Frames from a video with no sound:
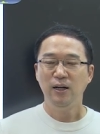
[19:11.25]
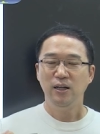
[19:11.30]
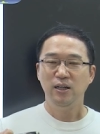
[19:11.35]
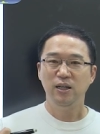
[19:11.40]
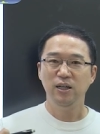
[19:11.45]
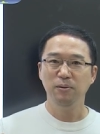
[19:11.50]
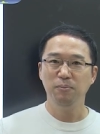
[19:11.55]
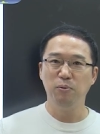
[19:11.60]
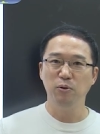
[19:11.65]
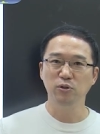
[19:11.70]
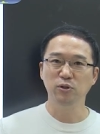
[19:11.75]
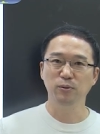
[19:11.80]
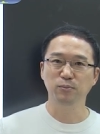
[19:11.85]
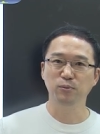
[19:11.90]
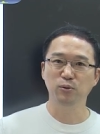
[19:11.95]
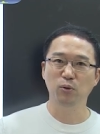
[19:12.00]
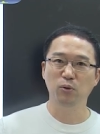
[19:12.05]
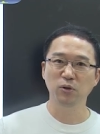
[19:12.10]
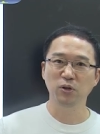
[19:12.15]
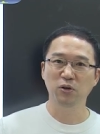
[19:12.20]
이
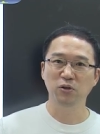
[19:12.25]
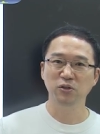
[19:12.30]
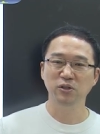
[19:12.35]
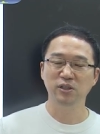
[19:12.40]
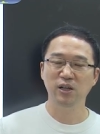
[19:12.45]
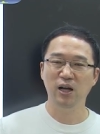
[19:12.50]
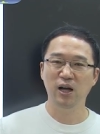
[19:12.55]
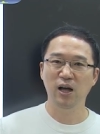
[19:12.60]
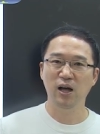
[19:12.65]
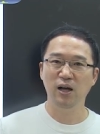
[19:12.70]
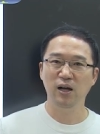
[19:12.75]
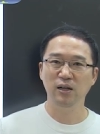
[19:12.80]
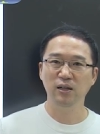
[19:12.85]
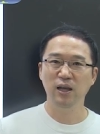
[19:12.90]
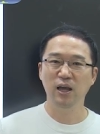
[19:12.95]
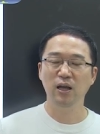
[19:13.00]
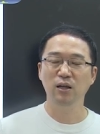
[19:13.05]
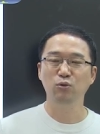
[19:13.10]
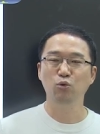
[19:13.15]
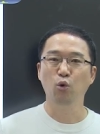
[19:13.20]
복습
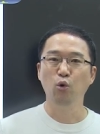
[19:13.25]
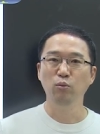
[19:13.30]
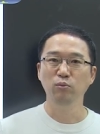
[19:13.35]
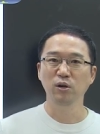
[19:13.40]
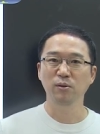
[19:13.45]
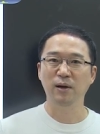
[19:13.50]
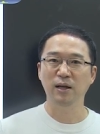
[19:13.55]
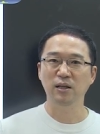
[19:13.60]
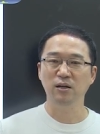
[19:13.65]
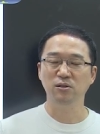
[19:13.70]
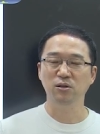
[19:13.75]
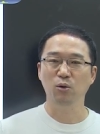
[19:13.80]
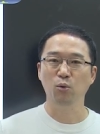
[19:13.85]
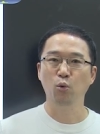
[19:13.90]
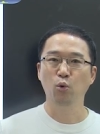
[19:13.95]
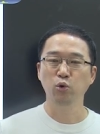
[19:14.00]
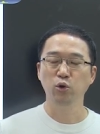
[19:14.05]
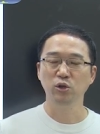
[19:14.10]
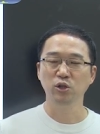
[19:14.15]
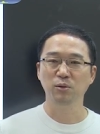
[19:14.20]
동영상의 도움을 받아서
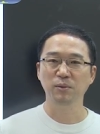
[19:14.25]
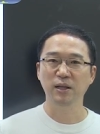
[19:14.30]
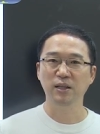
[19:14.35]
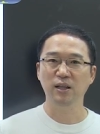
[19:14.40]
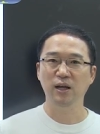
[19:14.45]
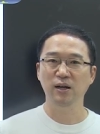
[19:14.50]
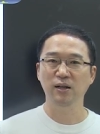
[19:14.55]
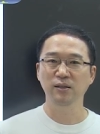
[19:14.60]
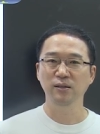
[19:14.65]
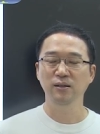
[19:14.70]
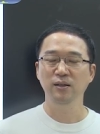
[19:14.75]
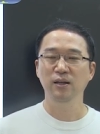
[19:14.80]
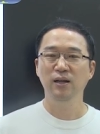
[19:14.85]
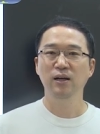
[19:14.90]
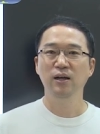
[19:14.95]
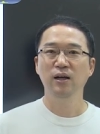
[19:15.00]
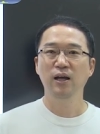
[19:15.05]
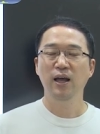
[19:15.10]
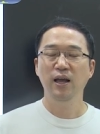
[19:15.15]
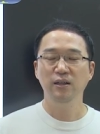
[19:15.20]
고득점했다는
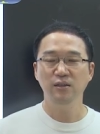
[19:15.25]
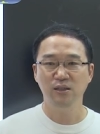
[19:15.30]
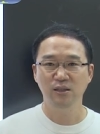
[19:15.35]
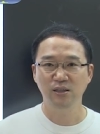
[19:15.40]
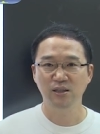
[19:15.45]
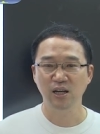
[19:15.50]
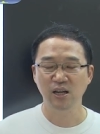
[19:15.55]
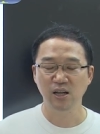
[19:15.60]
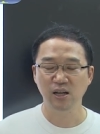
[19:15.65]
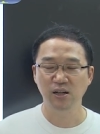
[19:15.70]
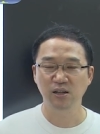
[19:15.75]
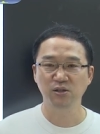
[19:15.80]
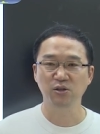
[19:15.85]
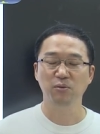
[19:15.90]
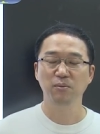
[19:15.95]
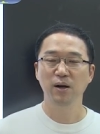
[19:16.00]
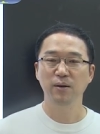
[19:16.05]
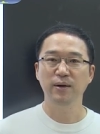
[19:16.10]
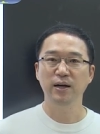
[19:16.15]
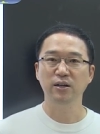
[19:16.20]
행시 제자들이
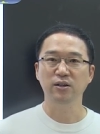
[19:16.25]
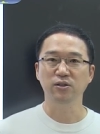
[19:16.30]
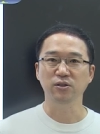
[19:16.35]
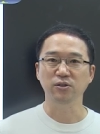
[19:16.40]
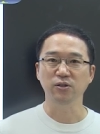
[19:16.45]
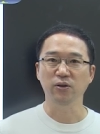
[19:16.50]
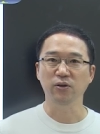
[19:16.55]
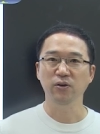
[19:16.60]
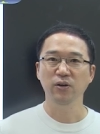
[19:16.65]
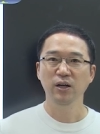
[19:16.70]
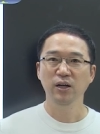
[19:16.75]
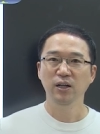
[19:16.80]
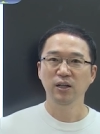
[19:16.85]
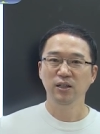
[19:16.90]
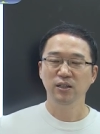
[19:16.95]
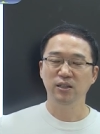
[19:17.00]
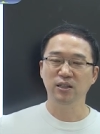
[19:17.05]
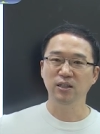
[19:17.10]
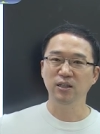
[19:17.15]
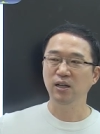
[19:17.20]
정말 많거든요.
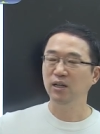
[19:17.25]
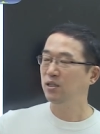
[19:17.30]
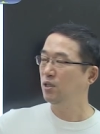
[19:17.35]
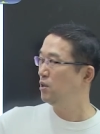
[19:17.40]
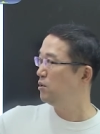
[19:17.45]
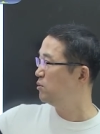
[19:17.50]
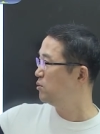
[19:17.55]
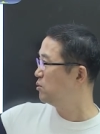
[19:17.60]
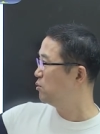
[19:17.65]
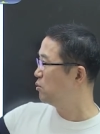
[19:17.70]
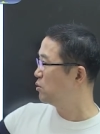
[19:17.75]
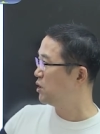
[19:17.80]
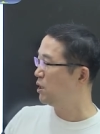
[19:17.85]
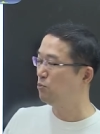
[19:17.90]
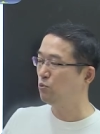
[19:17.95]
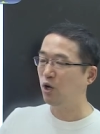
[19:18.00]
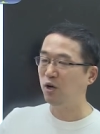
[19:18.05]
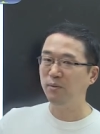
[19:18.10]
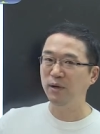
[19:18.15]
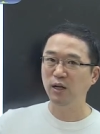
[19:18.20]
지금까지 그로
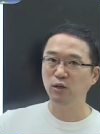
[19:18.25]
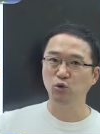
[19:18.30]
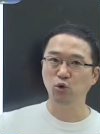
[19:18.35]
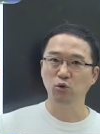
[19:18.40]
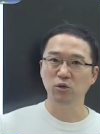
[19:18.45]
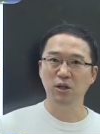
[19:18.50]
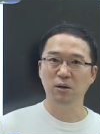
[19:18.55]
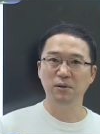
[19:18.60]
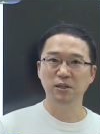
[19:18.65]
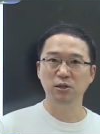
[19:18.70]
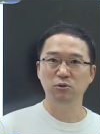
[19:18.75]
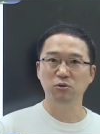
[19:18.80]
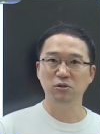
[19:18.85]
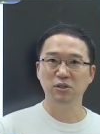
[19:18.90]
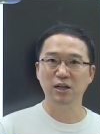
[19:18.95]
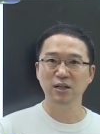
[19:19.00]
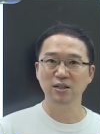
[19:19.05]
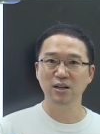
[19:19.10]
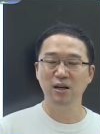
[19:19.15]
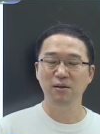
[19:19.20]
참조할 만한 좋은 답안지도
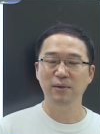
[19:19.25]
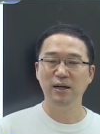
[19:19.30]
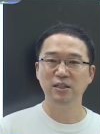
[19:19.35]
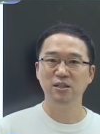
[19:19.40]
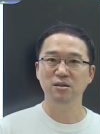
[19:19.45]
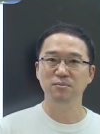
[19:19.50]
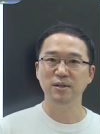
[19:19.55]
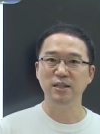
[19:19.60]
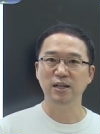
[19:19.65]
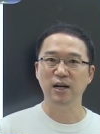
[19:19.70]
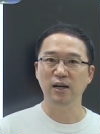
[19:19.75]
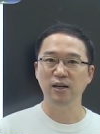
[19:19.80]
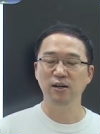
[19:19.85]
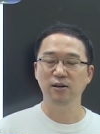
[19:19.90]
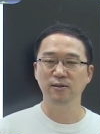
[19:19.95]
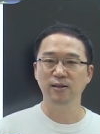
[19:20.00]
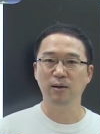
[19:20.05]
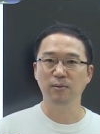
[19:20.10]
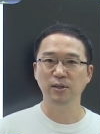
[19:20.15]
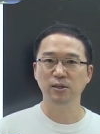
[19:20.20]
상당히 많습니다.
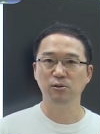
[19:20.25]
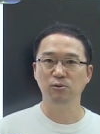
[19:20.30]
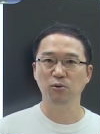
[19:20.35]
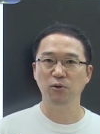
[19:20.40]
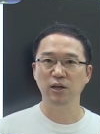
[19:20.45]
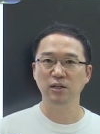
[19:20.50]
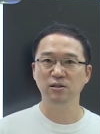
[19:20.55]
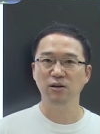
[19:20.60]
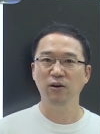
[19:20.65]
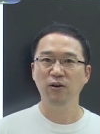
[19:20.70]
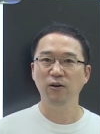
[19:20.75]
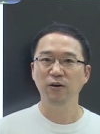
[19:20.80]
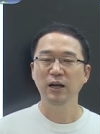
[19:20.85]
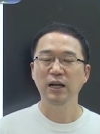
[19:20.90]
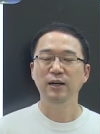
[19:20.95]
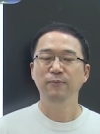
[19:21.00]
이런 답안지를 통해서